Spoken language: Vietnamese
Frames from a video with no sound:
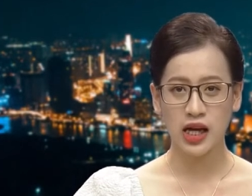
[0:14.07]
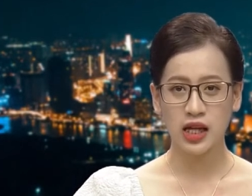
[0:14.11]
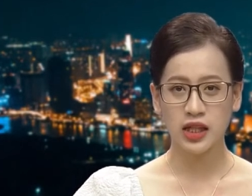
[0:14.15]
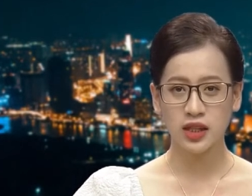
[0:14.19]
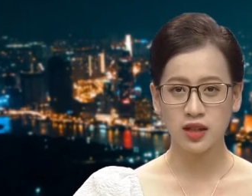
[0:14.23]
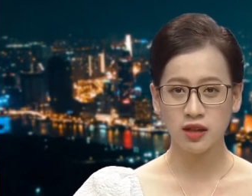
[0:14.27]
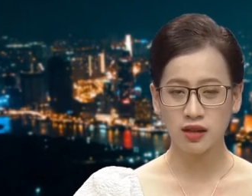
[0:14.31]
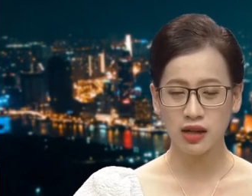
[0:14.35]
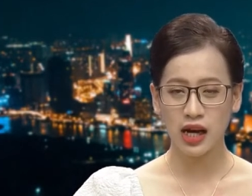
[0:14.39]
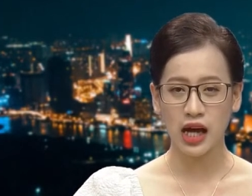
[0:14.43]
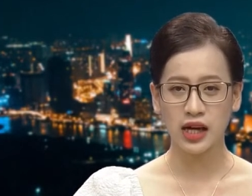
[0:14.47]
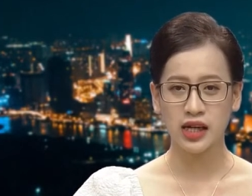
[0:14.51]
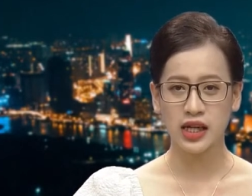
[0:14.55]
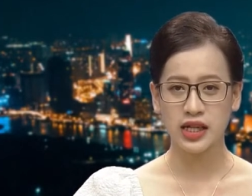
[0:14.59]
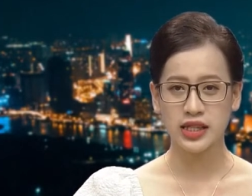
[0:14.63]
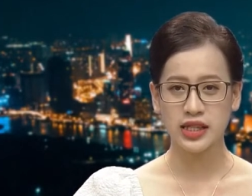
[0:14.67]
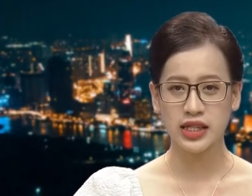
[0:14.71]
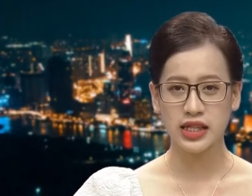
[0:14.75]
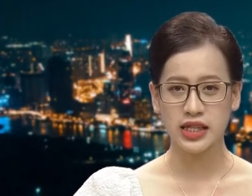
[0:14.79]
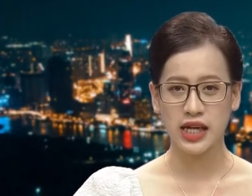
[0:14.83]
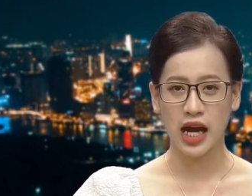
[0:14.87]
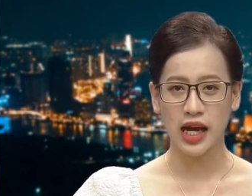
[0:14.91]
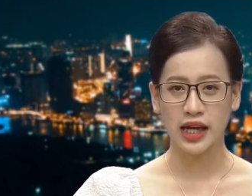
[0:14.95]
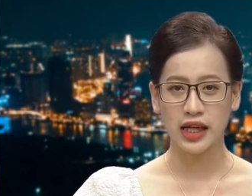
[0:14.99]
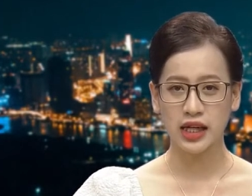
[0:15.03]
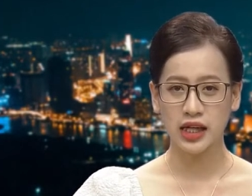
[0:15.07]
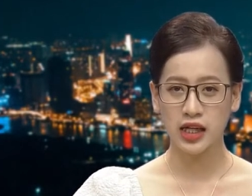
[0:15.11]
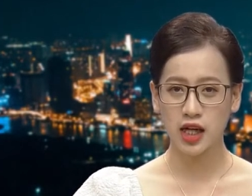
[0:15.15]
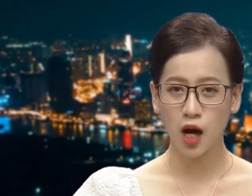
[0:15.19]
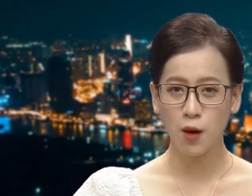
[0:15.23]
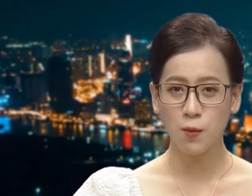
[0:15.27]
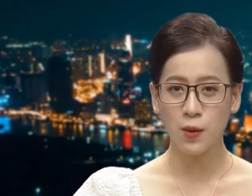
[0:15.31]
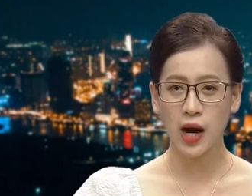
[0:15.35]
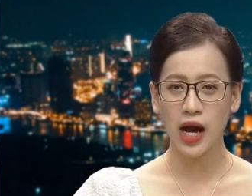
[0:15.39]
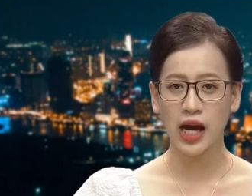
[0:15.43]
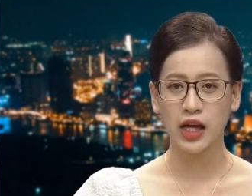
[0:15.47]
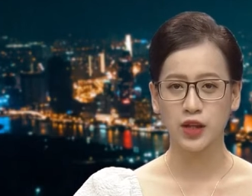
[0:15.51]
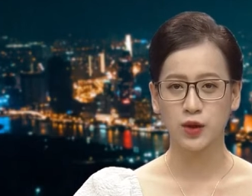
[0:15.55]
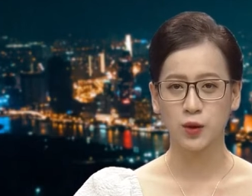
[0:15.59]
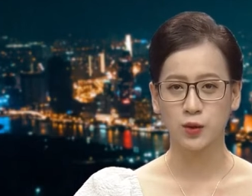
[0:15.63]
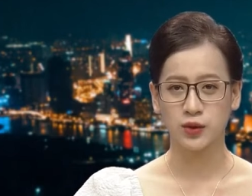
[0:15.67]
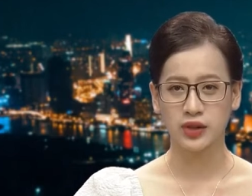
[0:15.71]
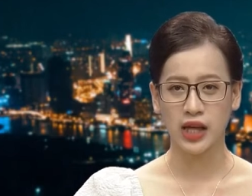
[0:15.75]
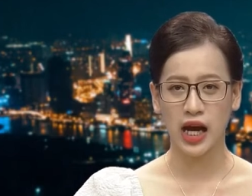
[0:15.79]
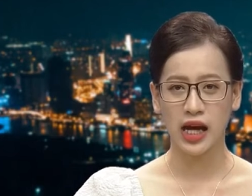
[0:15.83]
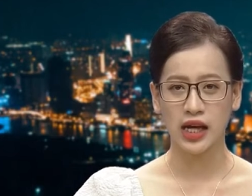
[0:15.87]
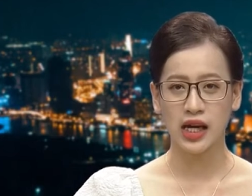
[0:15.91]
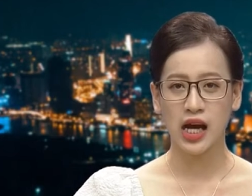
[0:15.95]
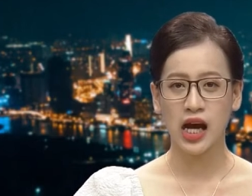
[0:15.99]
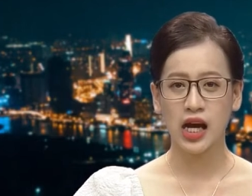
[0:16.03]
tức là địa chỉ này không hề tồn
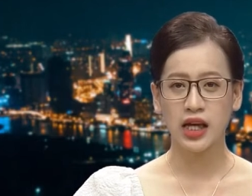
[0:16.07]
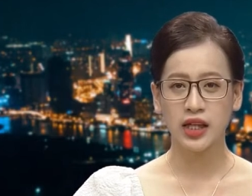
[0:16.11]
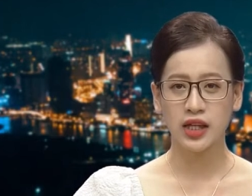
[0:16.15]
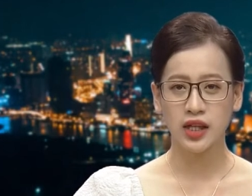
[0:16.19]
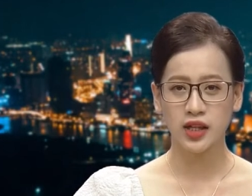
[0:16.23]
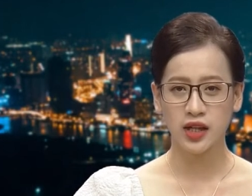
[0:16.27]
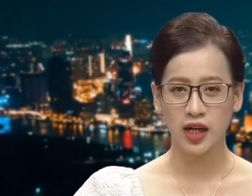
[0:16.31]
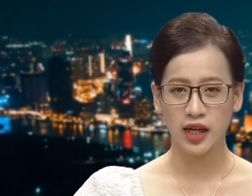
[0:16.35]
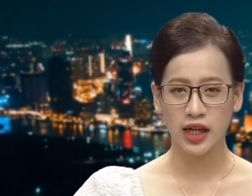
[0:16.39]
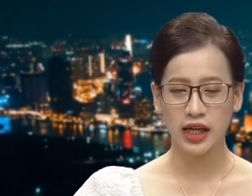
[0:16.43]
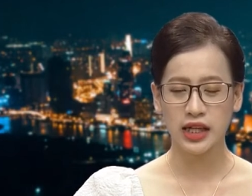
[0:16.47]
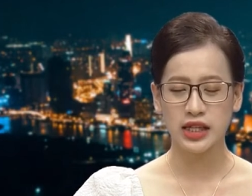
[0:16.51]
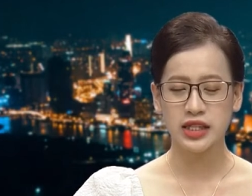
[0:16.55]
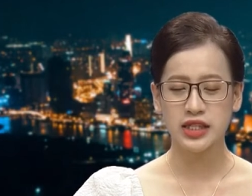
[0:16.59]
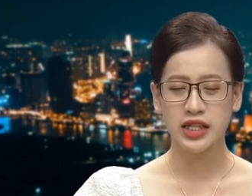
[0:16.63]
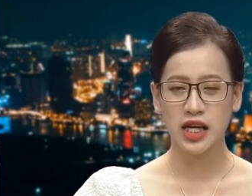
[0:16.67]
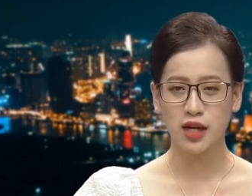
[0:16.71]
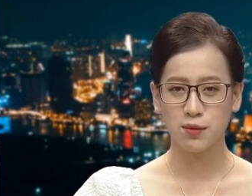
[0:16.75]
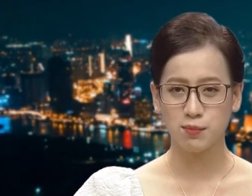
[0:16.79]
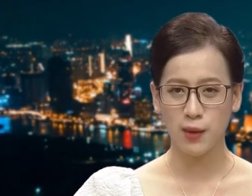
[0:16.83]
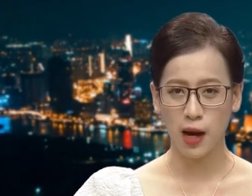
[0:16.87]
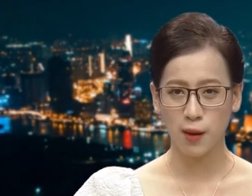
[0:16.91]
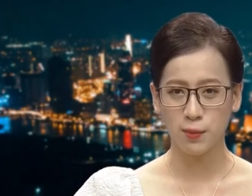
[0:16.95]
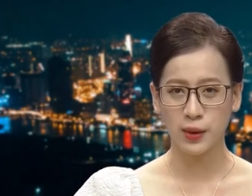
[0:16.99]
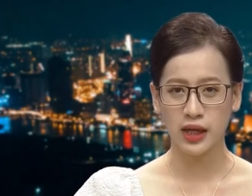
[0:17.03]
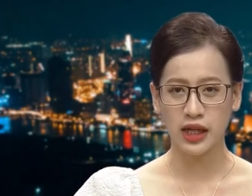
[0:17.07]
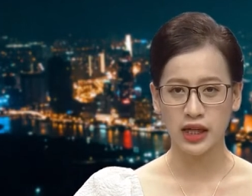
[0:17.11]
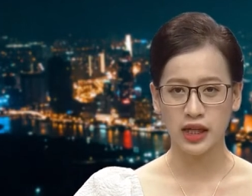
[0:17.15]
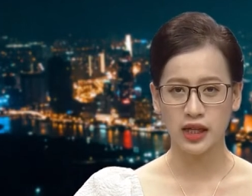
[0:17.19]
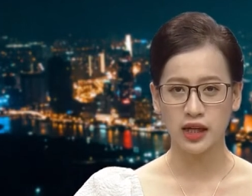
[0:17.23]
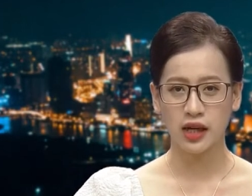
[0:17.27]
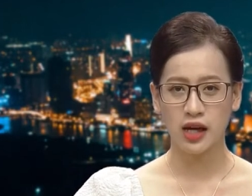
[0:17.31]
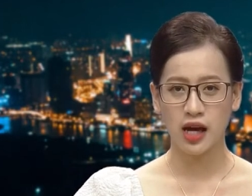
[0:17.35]
tại như được in trên bao bì.